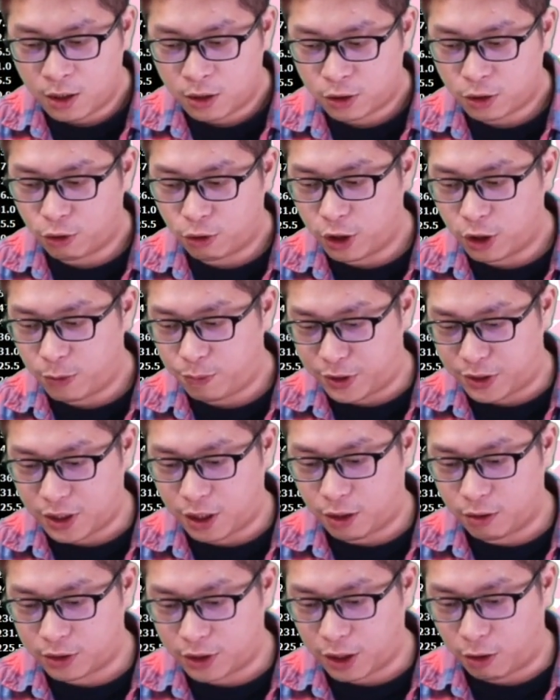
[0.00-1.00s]
就会比
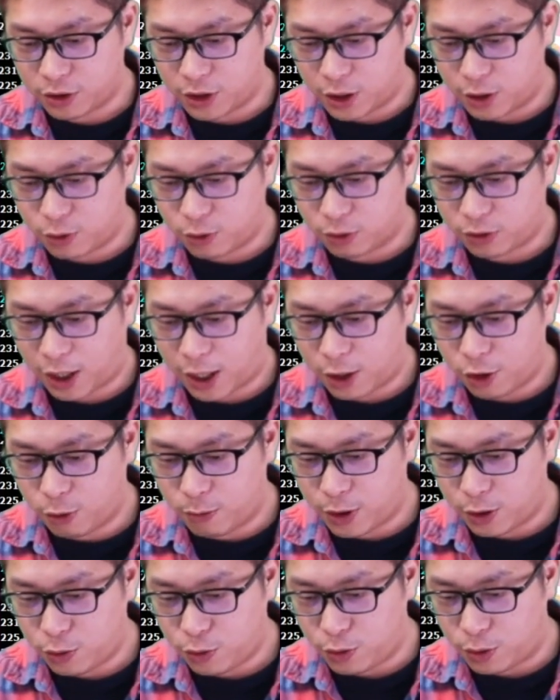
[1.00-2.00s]
较小心说它会不
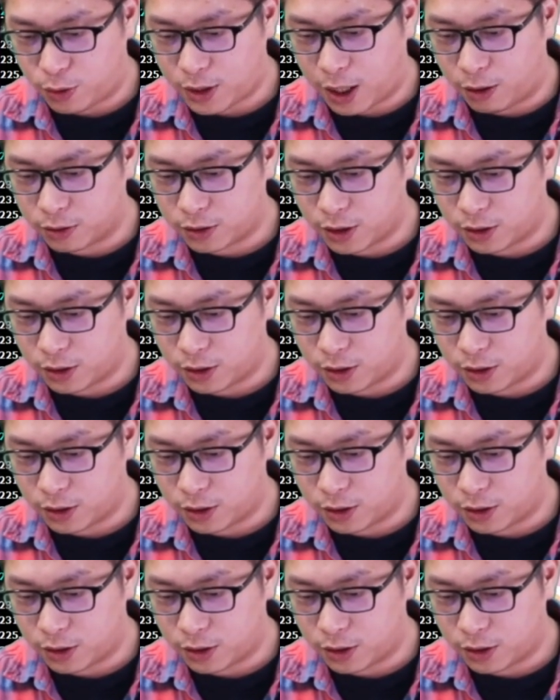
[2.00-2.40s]
会遇到